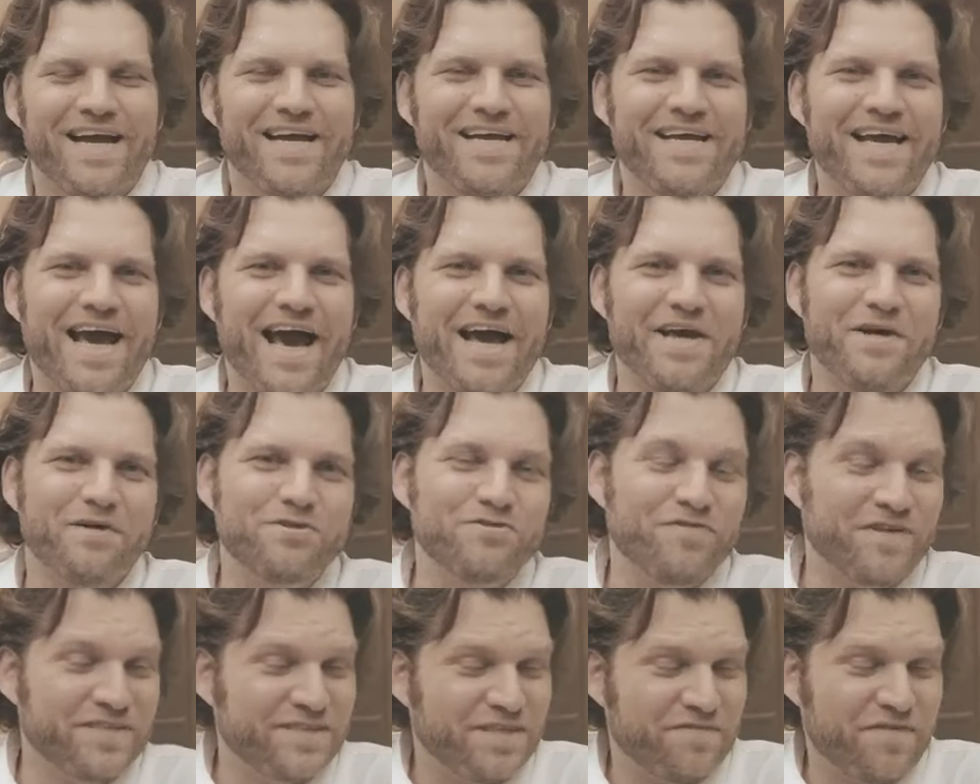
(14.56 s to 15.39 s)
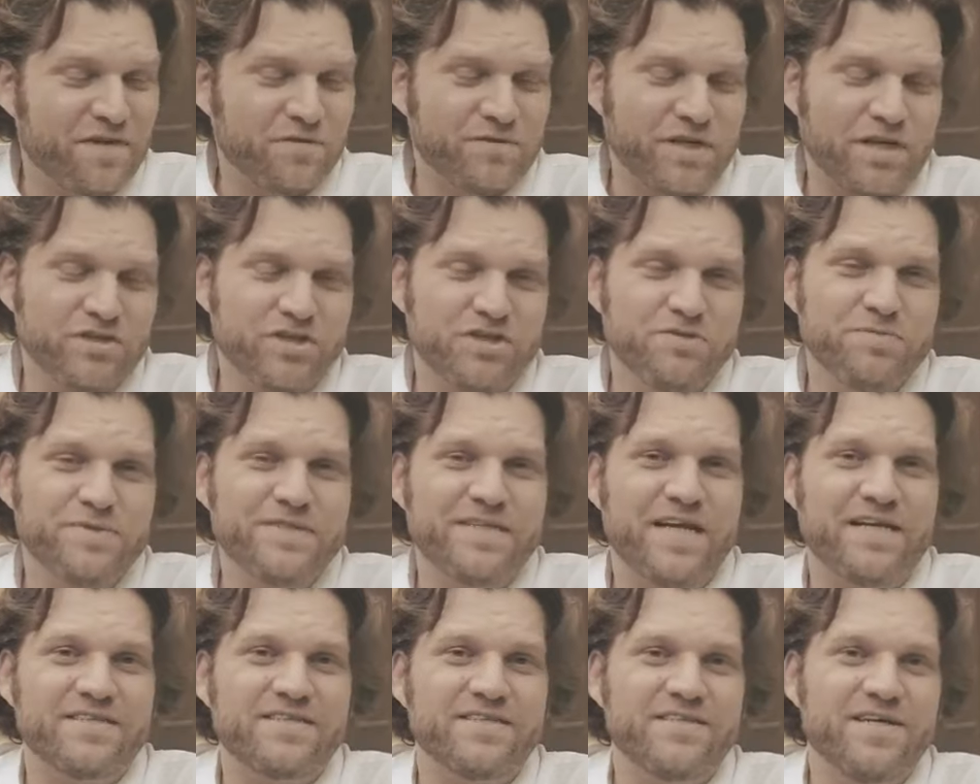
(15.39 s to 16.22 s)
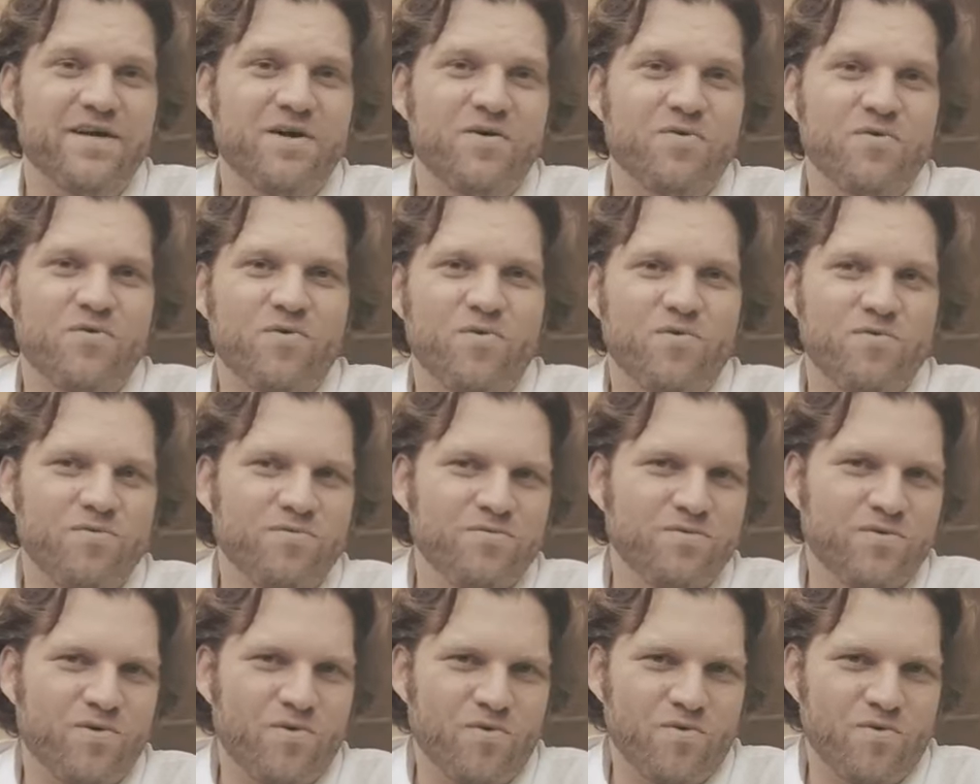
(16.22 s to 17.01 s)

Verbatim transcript: E aí eu fazia faculdade de administração com,